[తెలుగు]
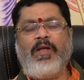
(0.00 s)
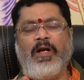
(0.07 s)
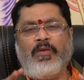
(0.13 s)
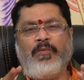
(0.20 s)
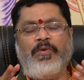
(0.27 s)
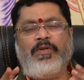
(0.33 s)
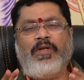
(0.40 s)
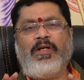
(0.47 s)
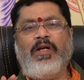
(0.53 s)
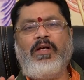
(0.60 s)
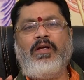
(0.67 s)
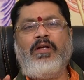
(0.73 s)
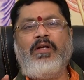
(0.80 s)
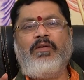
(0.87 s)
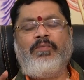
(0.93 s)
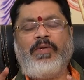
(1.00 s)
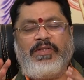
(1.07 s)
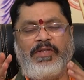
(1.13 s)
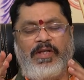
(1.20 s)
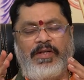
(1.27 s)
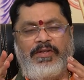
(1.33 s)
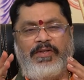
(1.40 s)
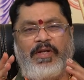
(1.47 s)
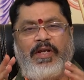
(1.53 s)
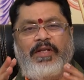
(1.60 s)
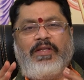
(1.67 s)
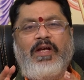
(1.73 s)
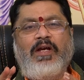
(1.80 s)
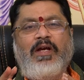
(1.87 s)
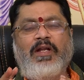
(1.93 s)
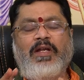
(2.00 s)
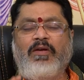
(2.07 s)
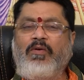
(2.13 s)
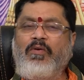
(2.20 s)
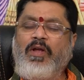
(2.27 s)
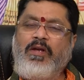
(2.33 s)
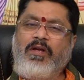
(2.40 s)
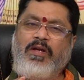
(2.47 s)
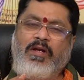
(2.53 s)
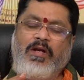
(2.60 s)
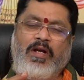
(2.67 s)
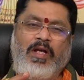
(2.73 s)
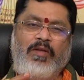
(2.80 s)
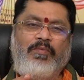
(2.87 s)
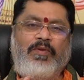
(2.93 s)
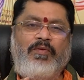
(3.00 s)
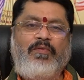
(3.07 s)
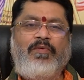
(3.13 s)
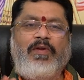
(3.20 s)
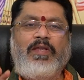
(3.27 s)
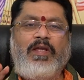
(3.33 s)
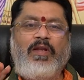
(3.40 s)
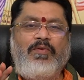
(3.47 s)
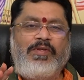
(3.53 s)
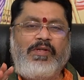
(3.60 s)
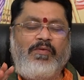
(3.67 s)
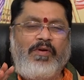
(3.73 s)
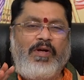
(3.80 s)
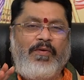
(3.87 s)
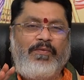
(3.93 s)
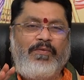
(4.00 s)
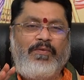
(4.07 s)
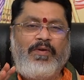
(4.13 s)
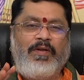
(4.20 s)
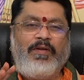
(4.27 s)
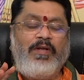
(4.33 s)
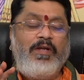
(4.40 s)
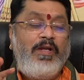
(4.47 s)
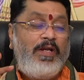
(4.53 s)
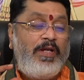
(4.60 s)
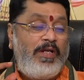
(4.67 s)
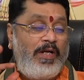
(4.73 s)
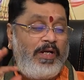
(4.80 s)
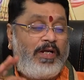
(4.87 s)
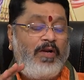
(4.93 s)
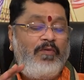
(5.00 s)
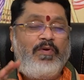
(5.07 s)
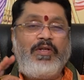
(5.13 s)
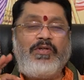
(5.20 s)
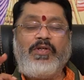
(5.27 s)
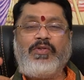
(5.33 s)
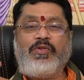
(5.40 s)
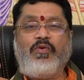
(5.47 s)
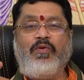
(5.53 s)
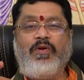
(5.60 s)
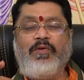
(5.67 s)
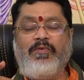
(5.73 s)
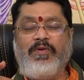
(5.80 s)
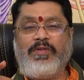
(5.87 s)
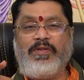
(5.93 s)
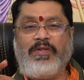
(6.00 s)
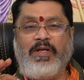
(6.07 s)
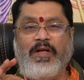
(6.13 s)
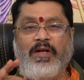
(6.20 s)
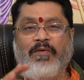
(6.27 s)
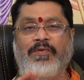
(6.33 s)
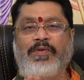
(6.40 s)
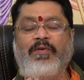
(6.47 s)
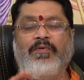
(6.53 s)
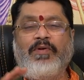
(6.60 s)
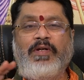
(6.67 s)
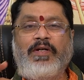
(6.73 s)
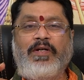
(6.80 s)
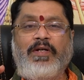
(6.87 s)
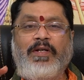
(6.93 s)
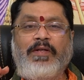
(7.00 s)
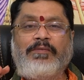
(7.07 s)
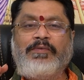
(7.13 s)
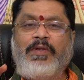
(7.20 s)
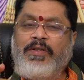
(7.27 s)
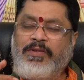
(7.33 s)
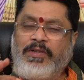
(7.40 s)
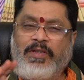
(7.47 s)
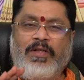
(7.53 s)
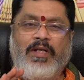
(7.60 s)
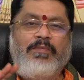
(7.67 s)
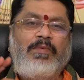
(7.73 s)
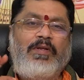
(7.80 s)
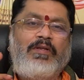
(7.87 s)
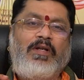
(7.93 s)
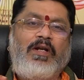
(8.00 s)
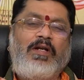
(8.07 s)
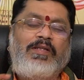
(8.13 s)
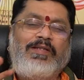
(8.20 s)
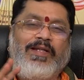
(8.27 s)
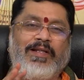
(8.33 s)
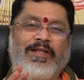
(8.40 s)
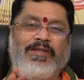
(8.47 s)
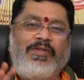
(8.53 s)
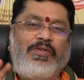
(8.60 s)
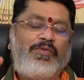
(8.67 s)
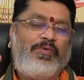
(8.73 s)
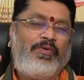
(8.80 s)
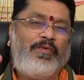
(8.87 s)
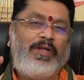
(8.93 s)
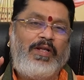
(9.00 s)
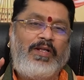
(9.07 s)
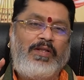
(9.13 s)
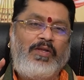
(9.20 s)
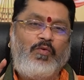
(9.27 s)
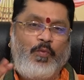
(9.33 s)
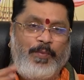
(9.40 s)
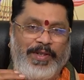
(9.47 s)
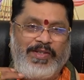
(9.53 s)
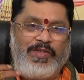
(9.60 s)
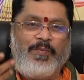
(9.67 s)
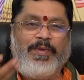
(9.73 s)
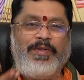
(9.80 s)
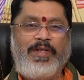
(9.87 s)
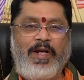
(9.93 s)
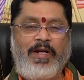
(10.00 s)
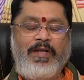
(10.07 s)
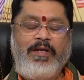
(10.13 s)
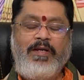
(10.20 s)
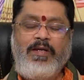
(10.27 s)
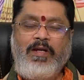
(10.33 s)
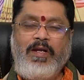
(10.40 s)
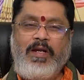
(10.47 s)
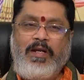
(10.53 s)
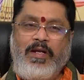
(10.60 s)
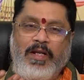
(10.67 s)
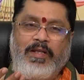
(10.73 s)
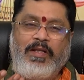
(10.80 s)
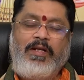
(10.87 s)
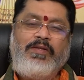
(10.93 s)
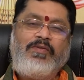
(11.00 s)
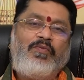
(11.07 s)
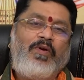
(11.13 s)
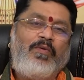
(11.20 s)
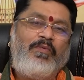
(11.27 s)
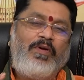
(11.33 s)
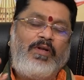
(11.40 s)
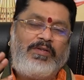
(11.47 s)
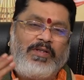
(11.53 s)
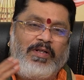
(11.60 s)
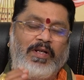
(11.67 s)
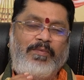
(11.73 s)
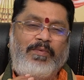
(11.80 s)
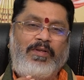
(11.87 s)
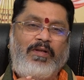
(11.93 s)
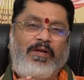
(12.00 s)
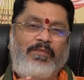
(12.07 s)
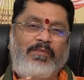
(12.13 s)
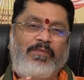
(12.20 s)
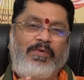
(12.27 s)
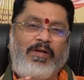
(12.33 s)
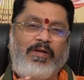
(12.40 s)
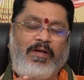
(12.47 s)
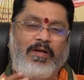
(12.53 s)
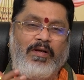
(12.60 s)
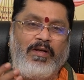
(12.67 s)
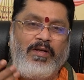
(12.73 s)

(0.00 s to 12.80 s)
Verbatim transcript: అద్భుతంగా ప్రత్యేకించి రైతాంగానికి కూడా అద్భుతమైన ఫలితాలు వచ్చే అవకాశం ఉంటుంది ఇక్కడ వీళ్ళు చేసుకోవాల్సిన అవసరం ఏంటంటే చండీ మంత్రాన్ని సాధన చేసుకుంటూ ఉపదేశ మంత్రాన్ని లేదంటే స్వామివారు చండీ మంత్రం యొక్క